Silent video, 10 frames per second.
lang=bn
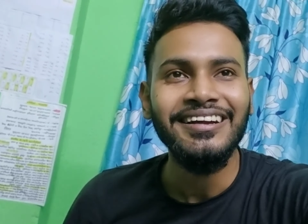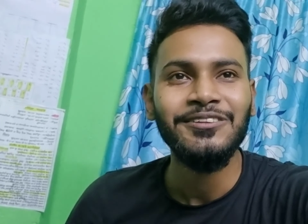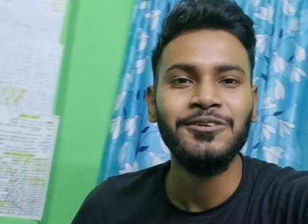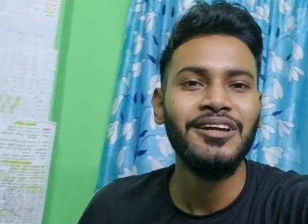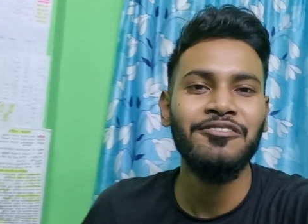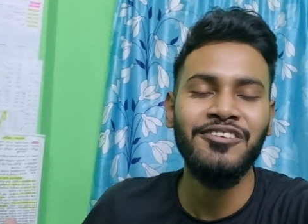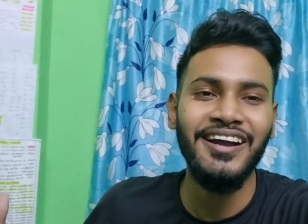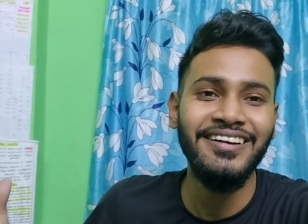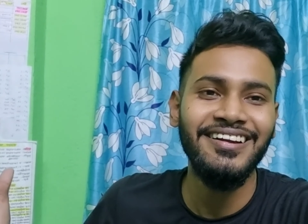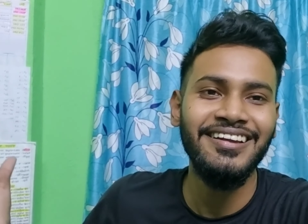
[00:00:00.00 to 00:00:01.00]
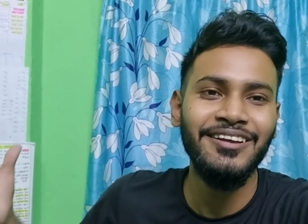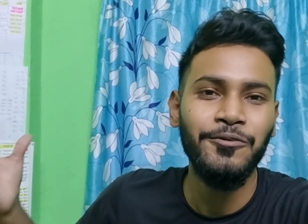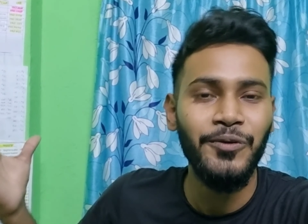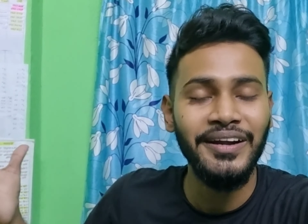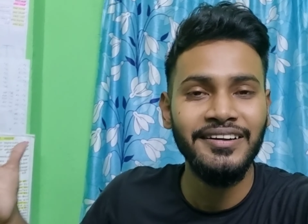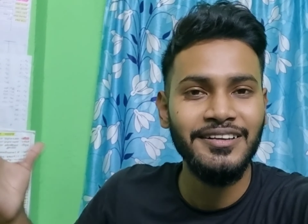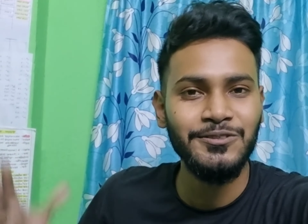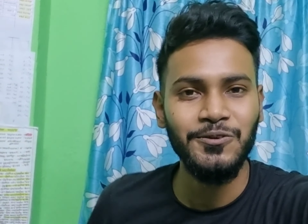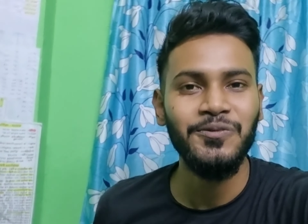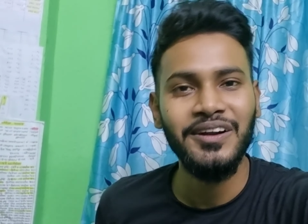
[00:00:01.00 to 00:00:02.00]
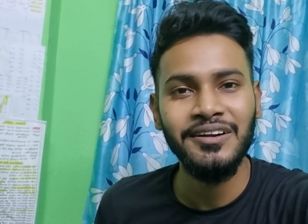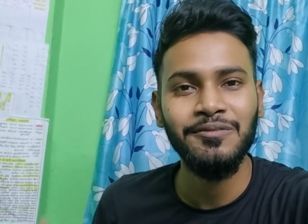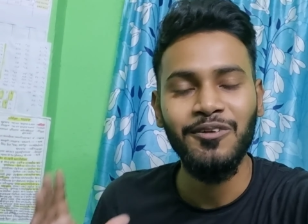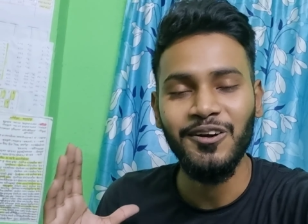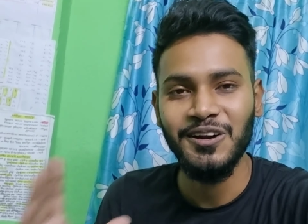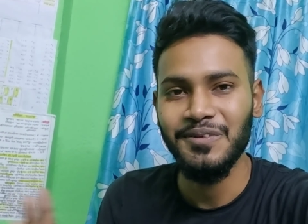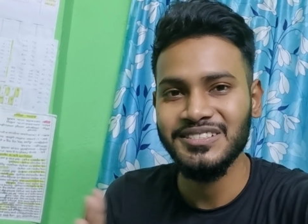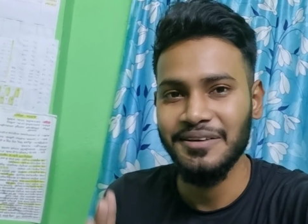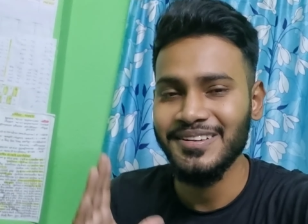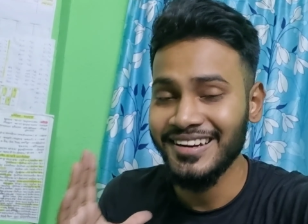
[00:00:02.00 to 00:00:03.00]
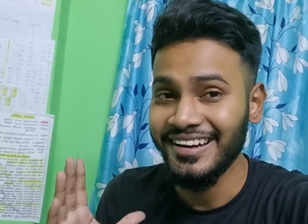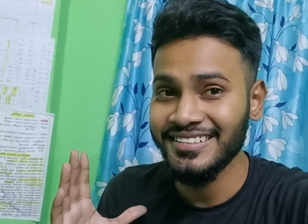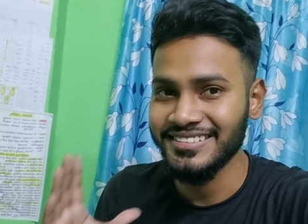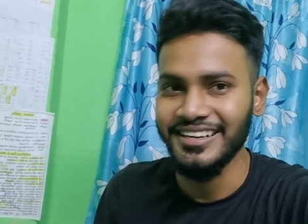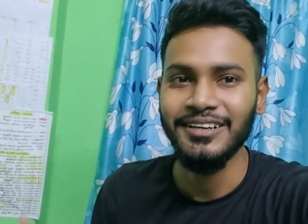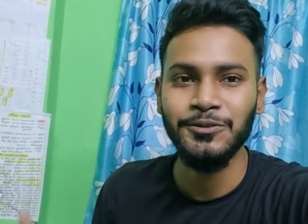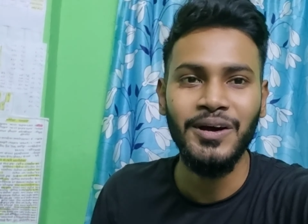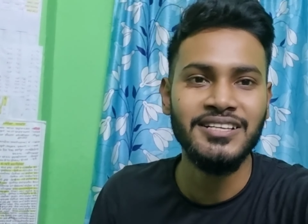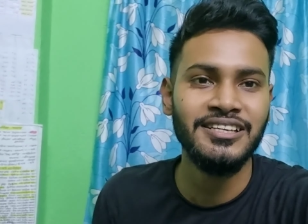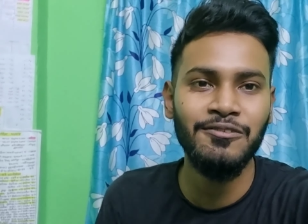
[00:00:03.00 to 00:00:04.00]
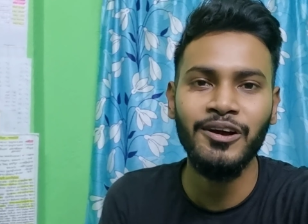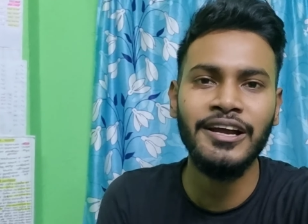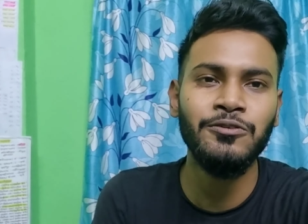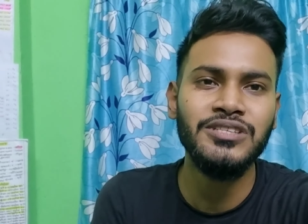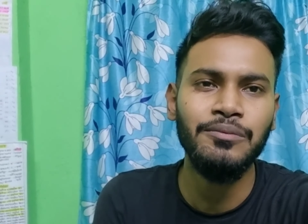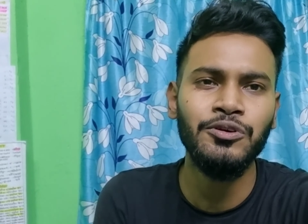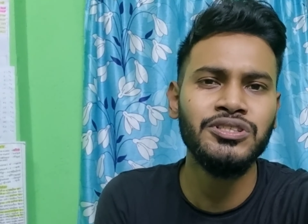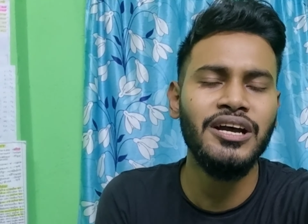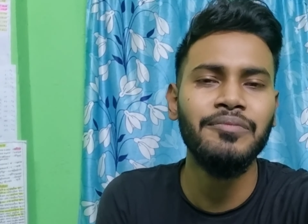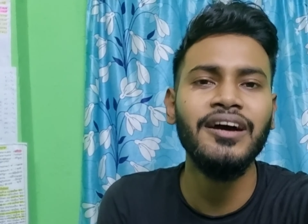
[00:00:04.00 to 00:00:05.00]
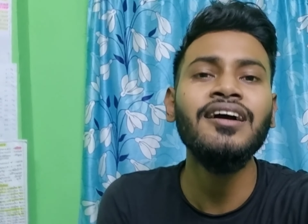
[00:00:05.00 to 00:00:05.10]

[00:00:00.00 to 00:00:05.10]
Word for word: তো দ্য ফাইনালি ওয়েট ইজ ওভার ব্লগ নাম্বার সেভেন্টি নাইন ইজ হেয়ার তো আজকের ব্লগে একটু যাবো হচ্ছে আমরা